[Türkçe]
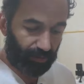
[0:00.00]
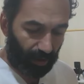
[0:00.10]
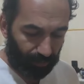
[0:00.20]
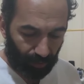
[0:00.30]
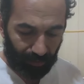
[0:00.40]

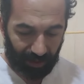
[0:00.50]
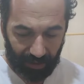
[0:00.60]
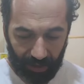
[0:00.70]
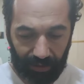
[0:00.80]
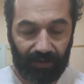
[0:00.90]
abdomen
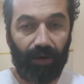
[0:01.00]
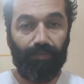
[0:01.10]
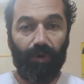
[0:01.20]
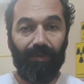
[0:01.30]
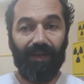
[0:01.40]
alt
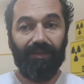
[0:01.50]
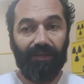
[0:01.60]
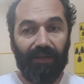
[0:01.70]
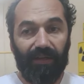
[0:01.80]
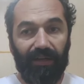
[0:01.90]
abdomen
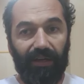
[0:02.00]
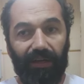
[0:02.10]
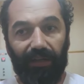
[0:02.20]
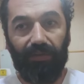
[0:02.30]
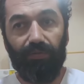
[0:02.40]

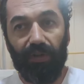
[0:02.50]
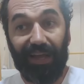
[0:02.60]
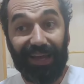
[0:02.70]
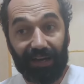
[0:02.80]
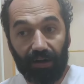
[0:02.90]
e,
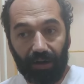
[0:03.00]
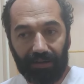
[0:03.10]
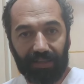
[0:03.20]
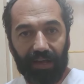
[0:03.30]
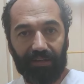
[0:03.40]
eğer
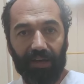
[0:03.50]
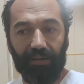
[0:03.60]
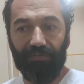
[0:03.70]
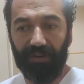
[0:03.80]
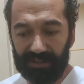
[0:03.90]

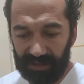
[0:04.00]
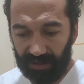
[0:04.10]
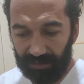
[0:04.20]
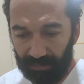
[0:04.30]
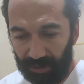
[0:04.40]
arteriyel faz
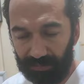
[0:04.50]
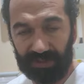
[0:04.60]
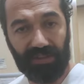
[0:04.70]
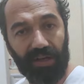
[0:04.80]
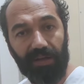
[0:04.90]

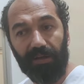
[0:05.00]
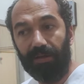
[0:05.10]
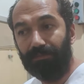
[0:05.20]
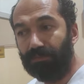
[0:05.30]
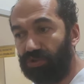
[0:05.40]
alınmamışsa
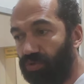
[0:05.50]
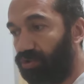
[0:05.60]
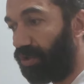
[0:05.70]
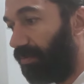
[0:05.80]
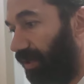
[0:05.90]
biz o
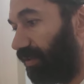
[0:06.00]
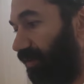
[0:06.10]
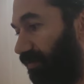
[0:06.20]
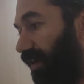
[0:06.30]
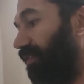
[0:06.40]
zaman
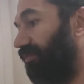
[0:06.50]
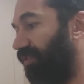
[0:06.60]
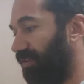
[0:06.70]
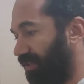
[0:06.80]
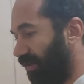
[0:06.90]
ven
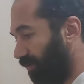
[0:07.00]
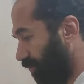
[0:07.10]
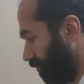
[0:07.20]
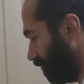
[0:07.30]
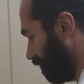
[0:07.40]
fazı
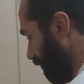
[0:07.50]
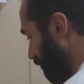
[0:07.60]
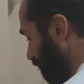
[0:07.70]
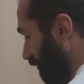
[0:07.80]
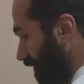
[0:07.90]
alıyoruz.
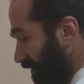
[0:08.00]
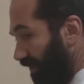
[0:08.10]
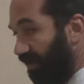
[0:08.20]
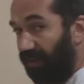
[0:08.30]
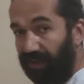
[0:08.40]
Ven
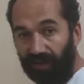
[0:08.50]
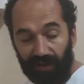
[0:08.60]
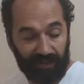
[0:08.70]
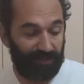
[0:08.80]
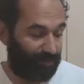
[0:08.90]
fazı
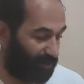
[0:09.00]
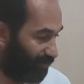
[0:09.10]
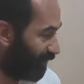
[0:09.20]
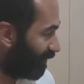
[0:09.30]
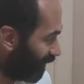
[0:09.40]
aldığımız zaman